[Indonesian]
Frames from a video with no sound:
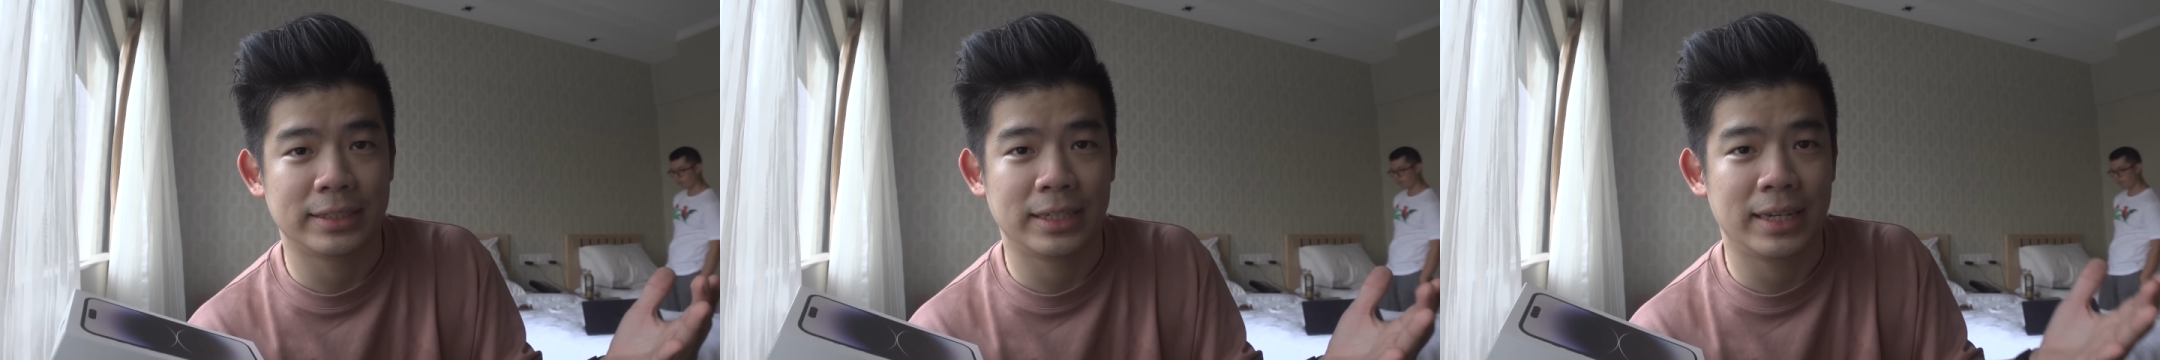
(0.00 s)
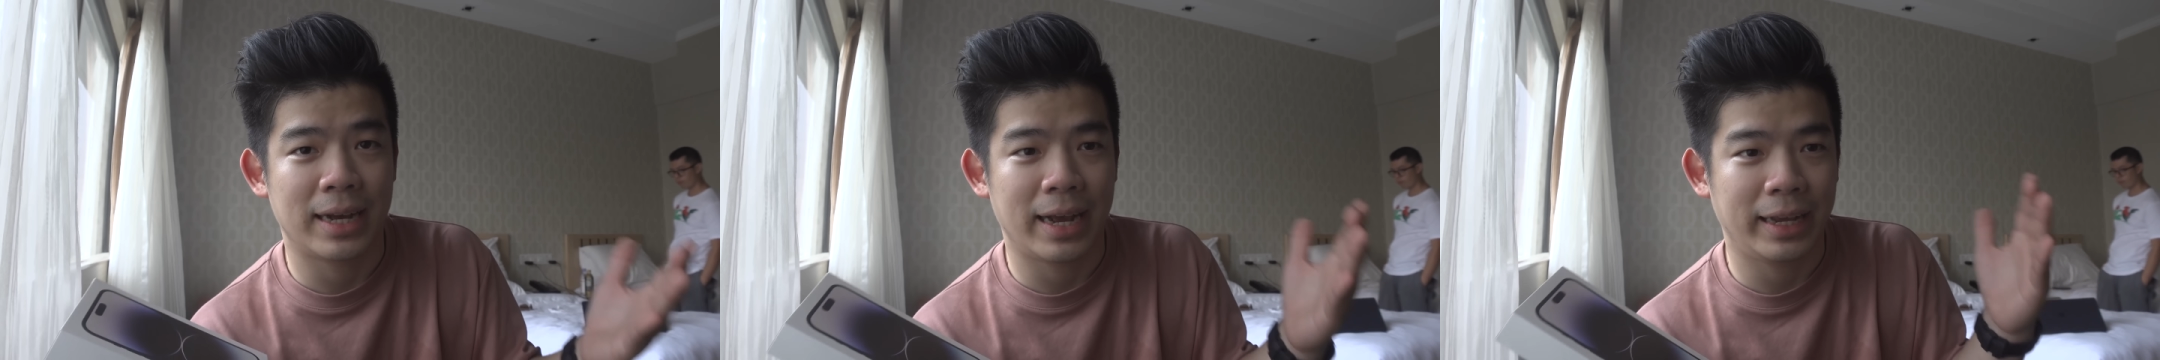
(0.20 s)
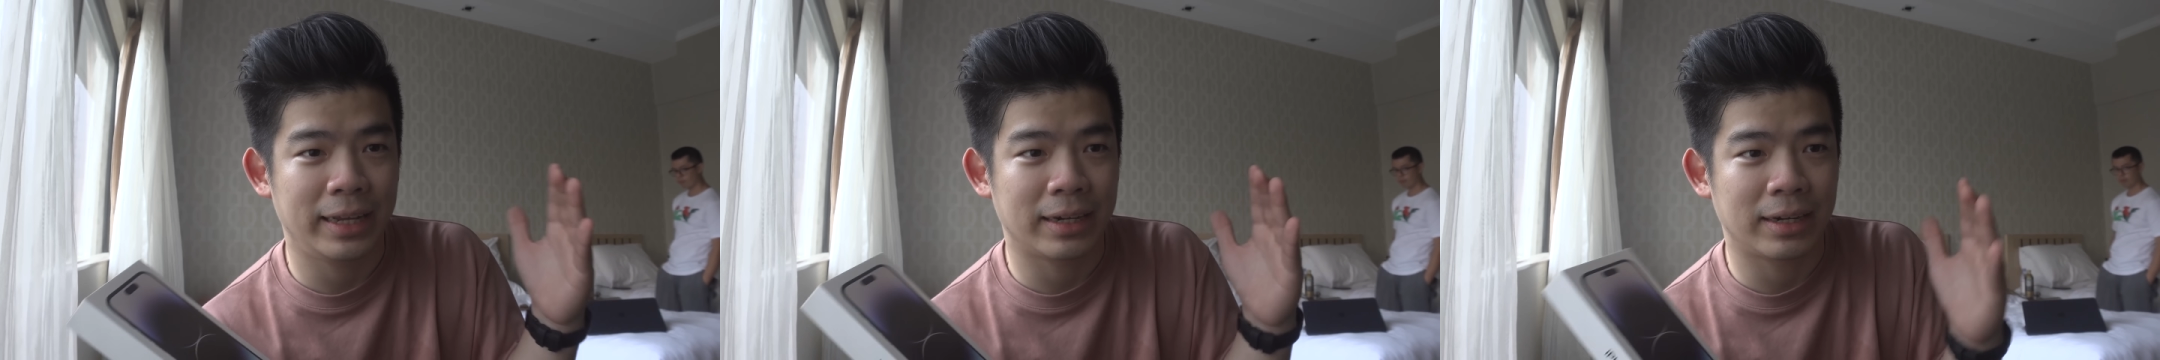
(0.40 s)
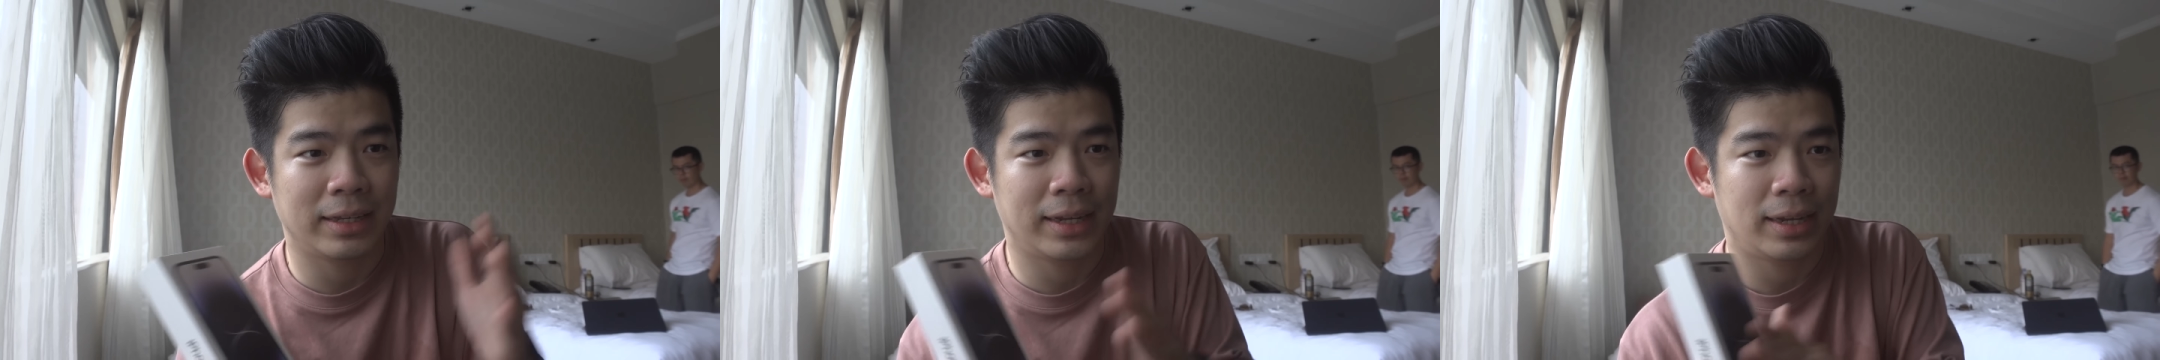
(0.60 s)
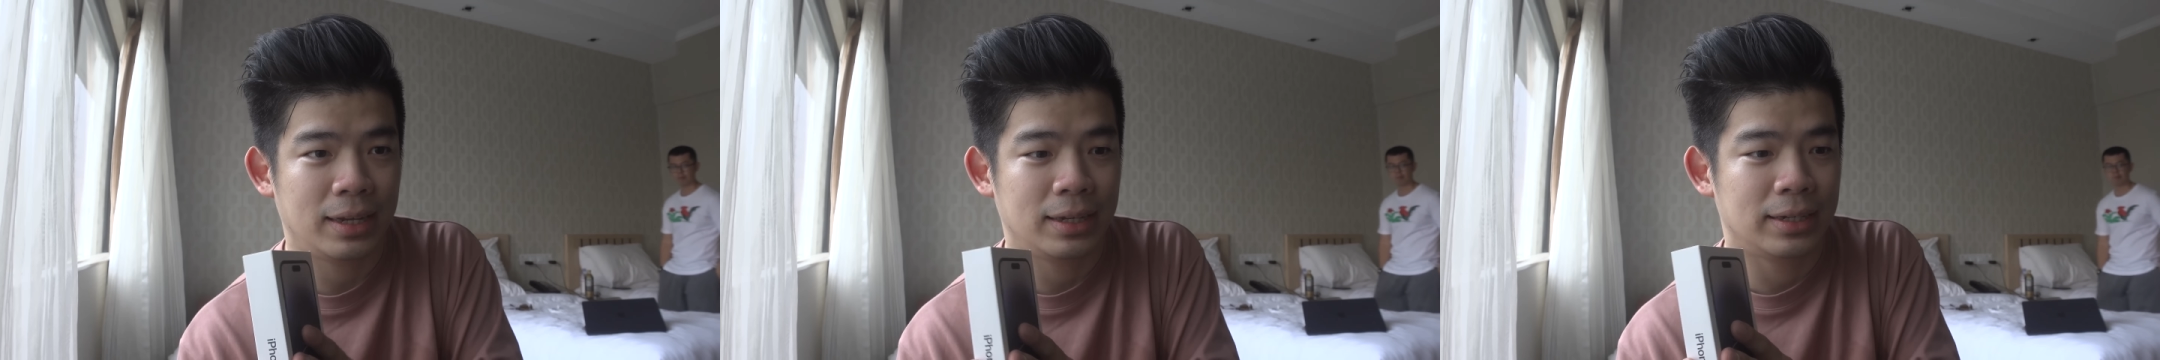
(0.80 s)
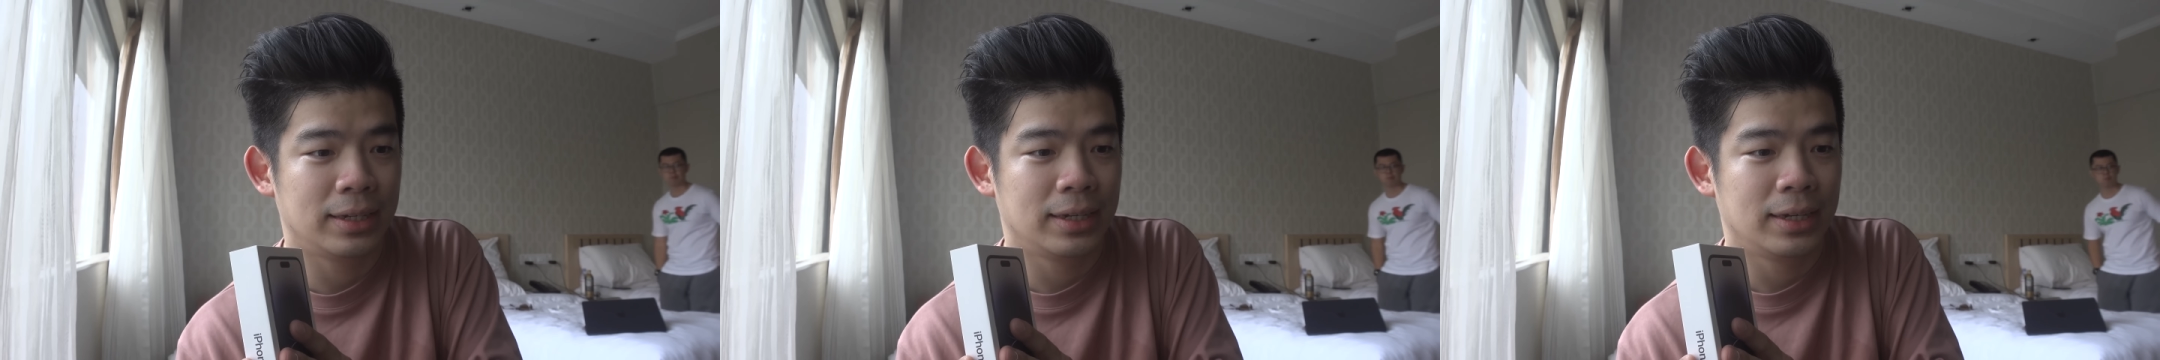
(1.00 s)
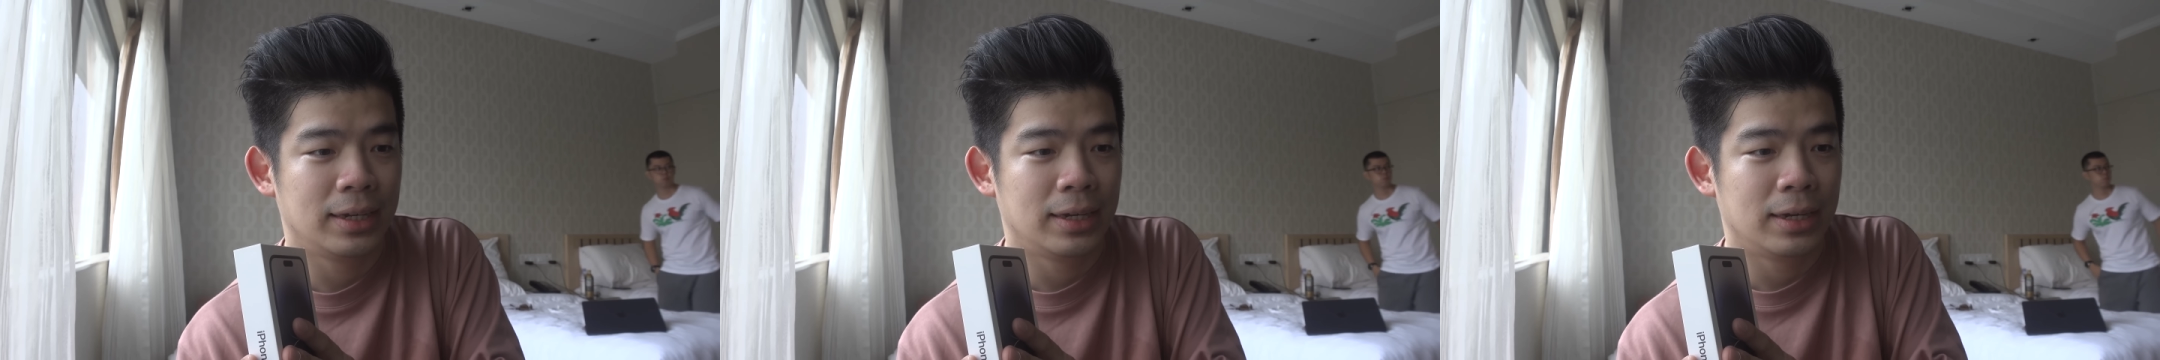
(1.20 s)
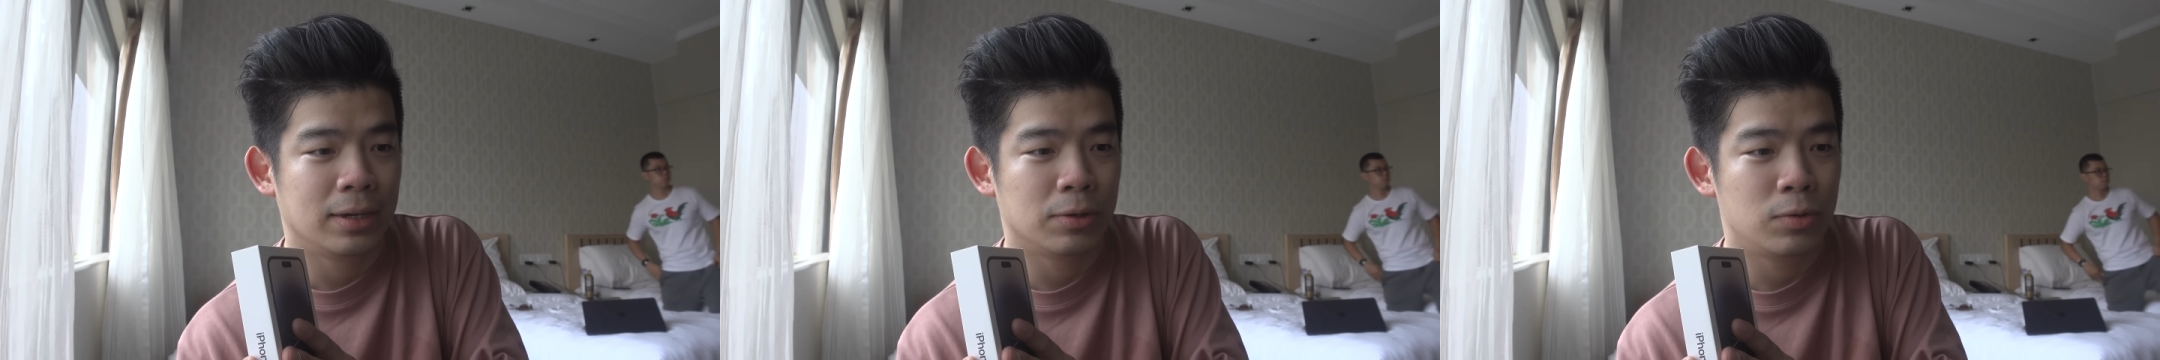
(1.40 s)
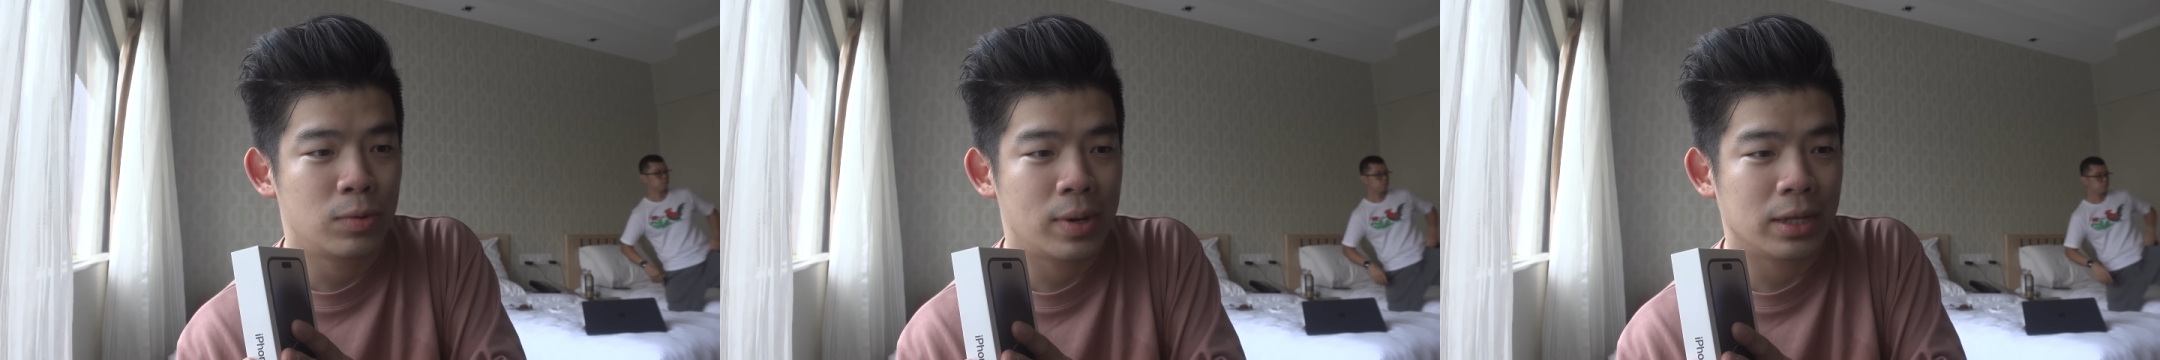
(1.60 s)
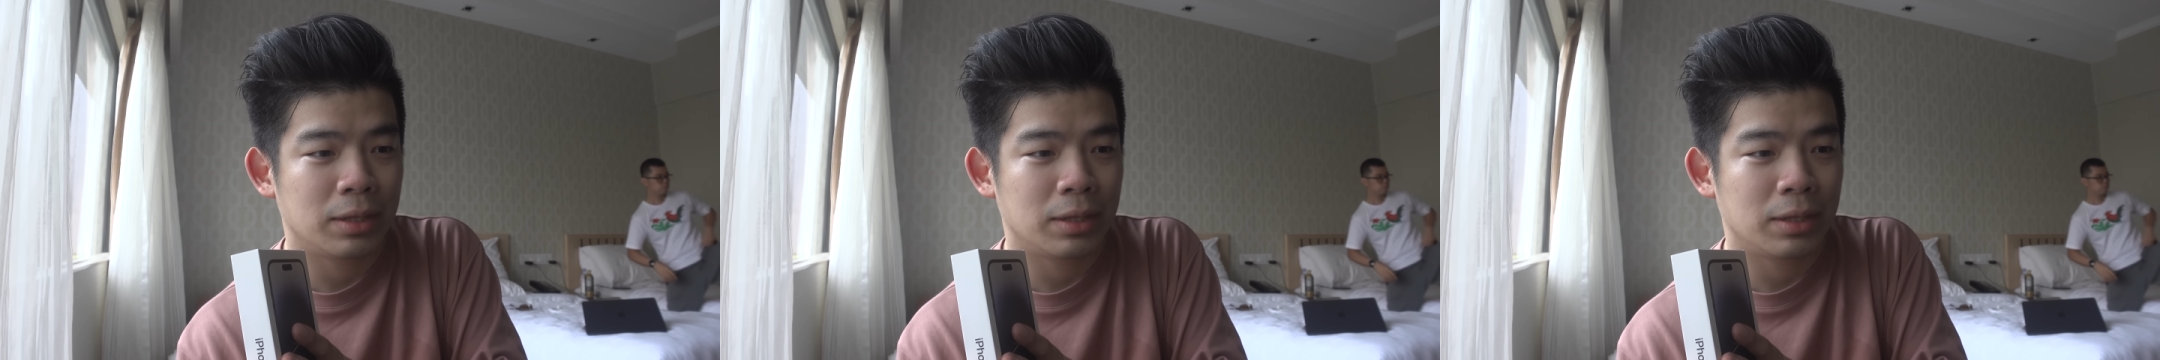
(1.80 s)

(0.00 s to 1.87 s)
Jadi akhirnya gue